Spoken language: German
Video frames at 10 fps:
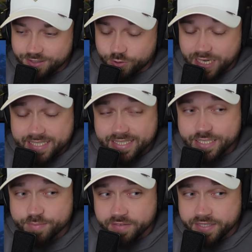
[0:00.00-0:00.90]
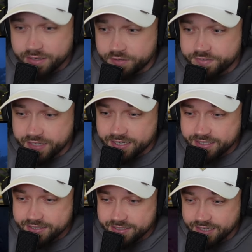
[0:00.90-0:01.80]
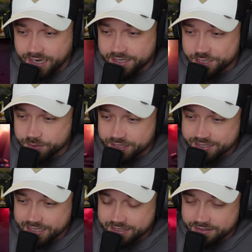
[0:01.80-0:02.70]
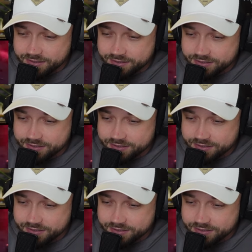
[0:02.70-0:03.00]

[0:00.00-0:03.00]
Rexy ist mal wieder gefährlich. Lange nicht mehr gesehen.